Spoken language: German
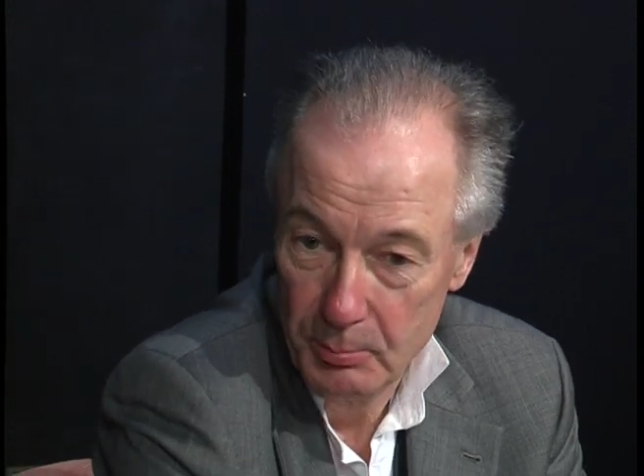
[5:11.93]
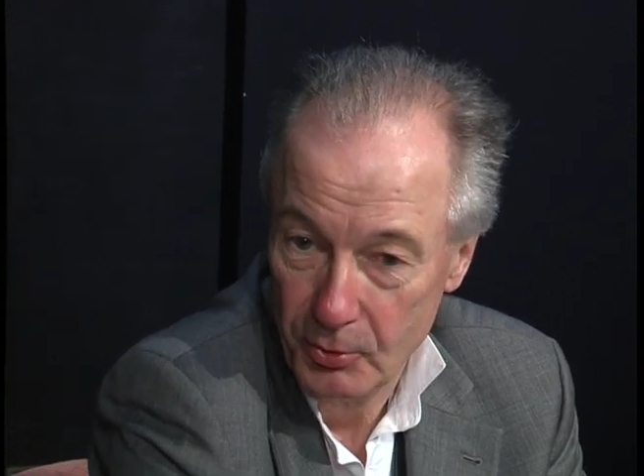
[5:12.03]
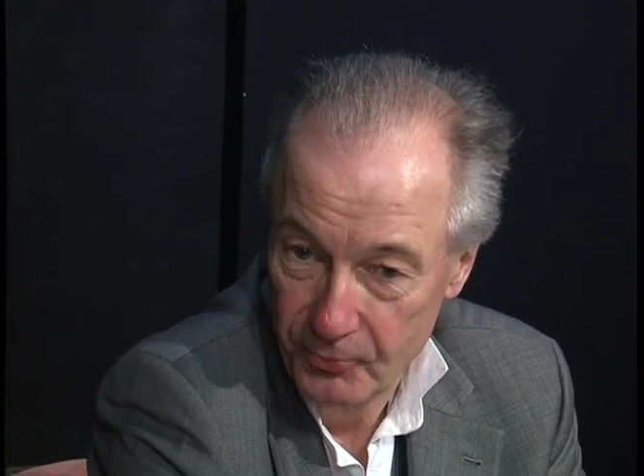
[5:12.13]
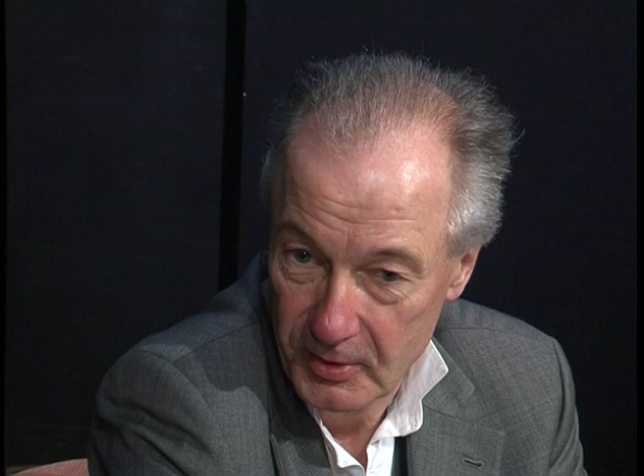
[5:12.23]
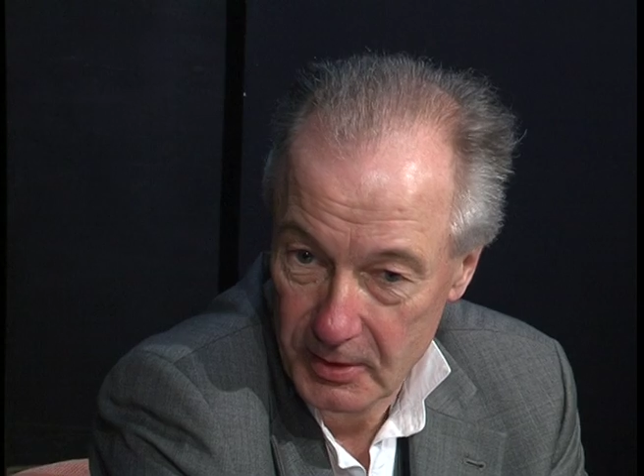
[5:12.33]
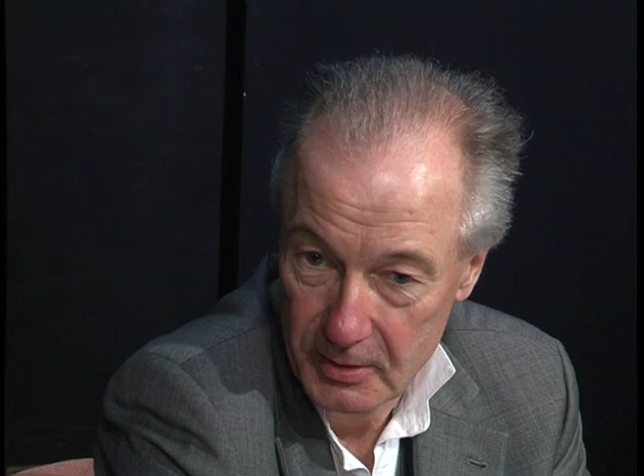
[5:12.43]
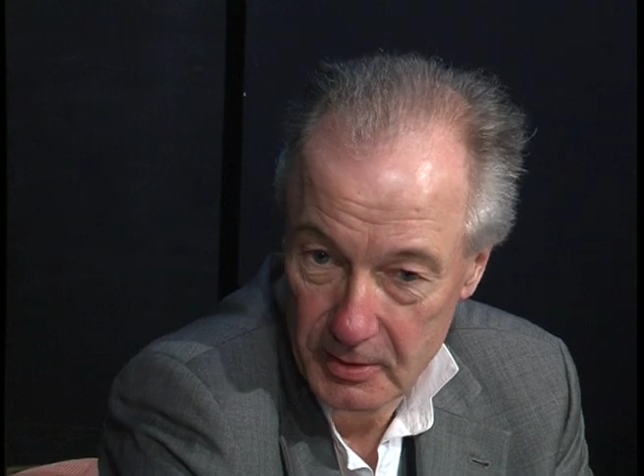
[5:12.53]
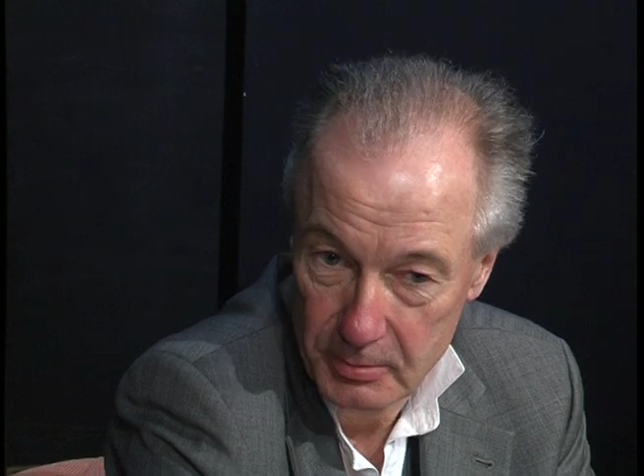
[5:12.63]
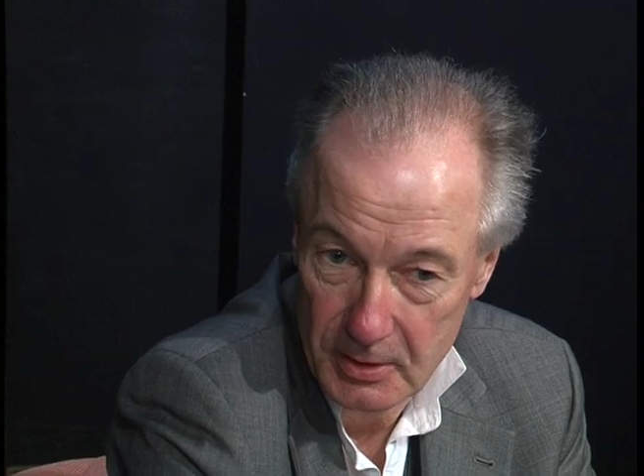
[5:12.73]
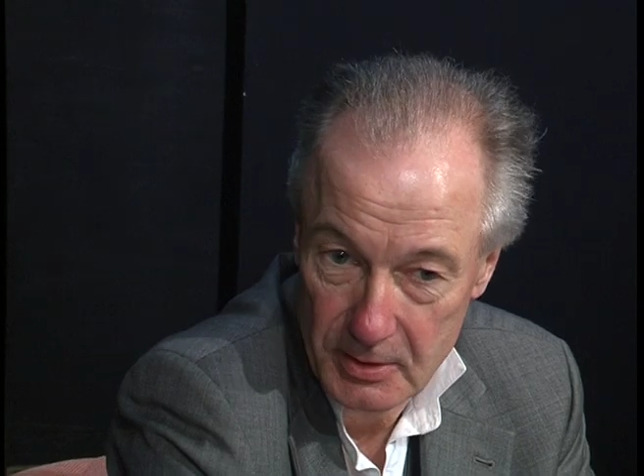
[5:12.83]
profitiert
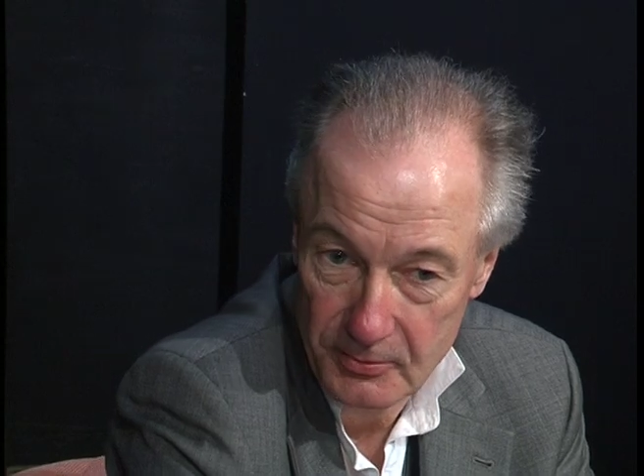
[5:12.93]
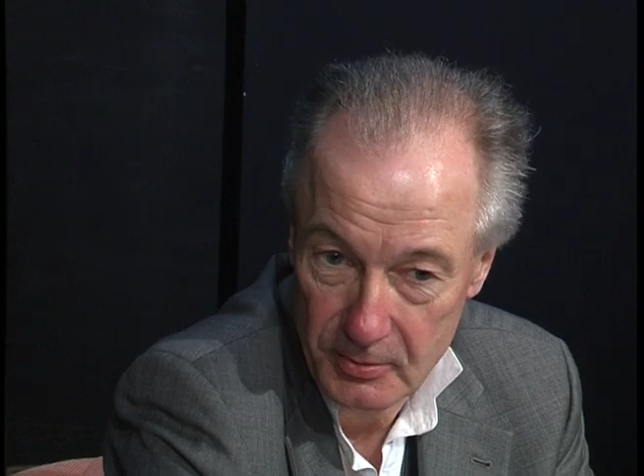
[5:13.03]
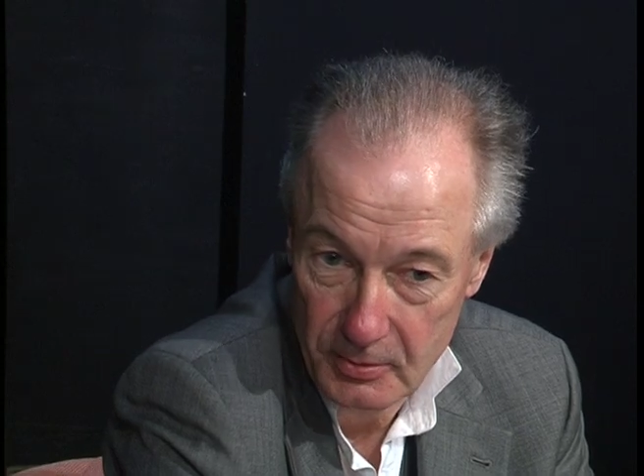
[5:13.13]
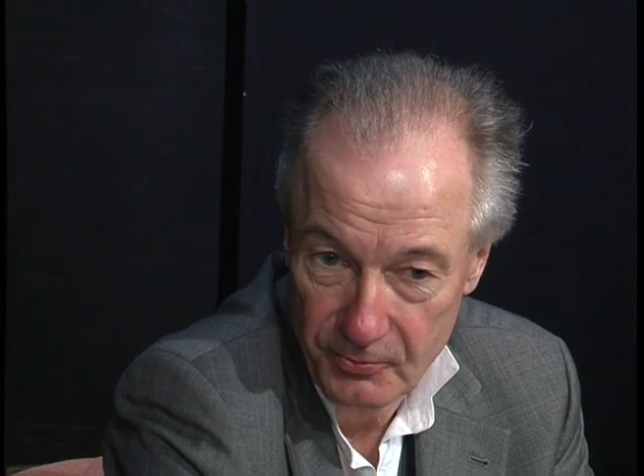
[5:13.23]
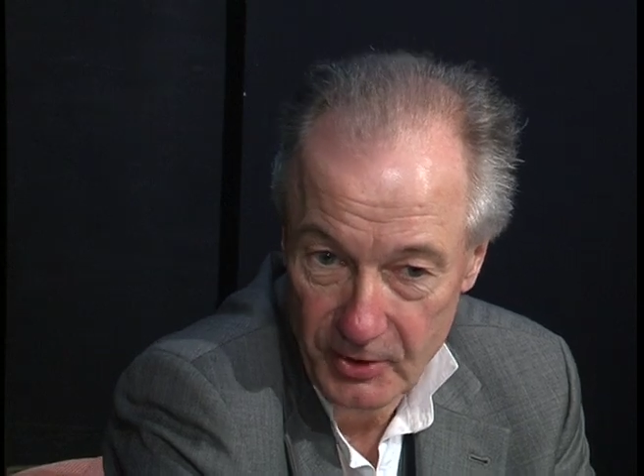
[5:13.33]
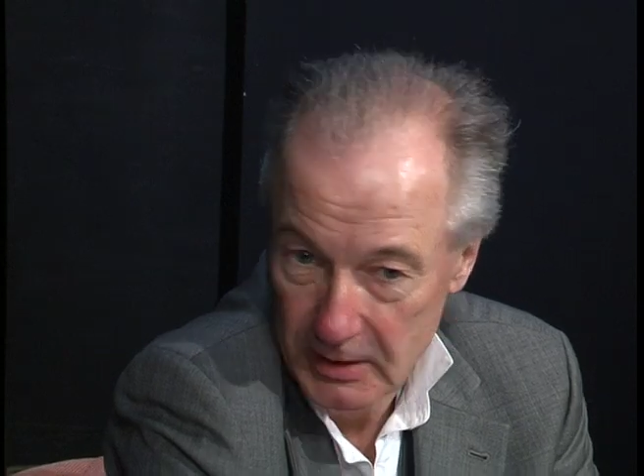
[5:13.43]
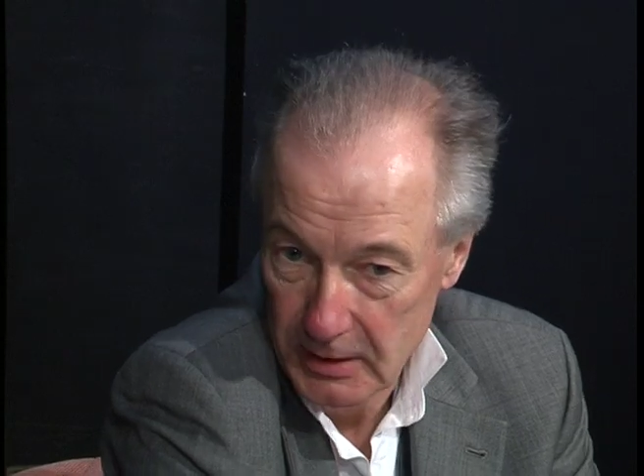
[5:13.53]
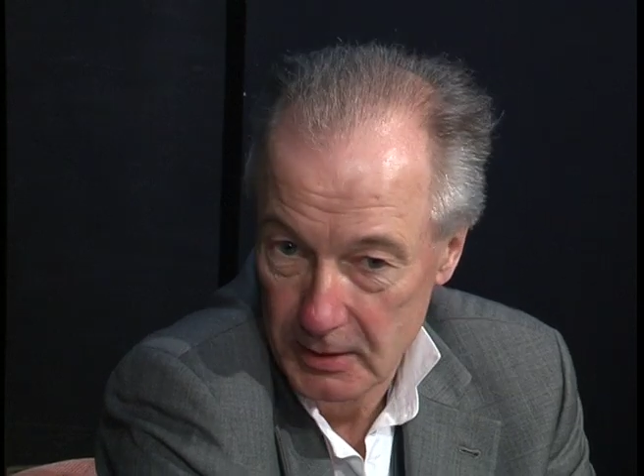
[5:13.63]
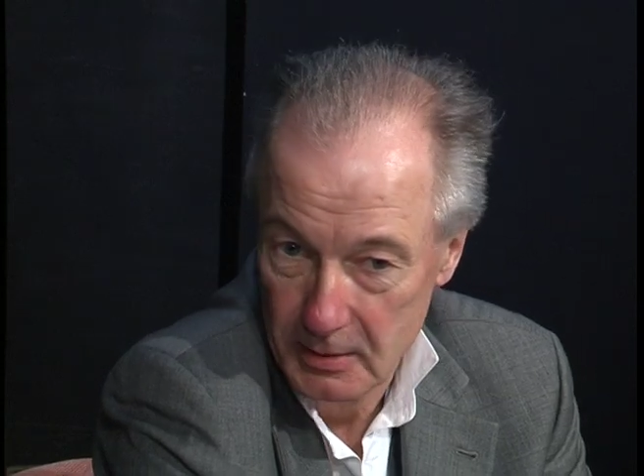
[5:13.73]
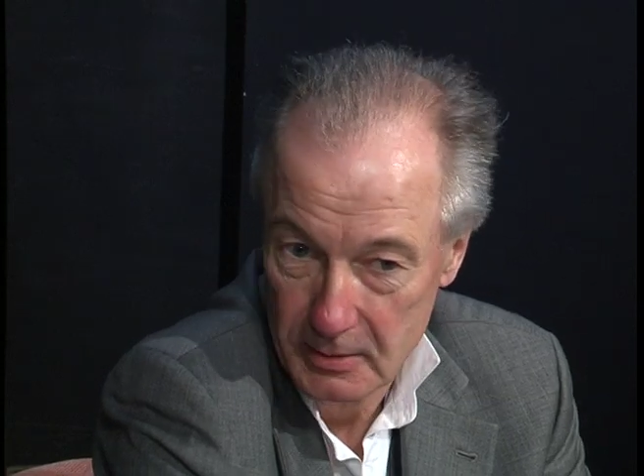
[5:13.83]
habe ich davon, finde
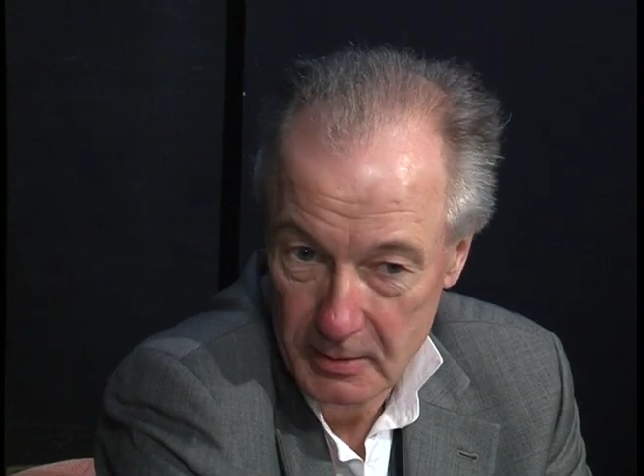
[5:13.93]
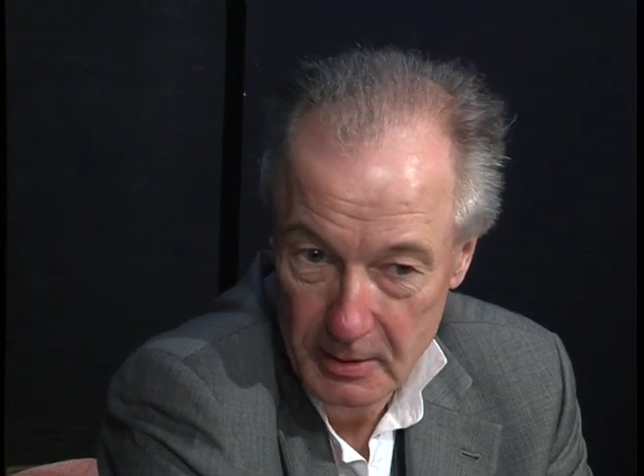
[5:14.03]
ich.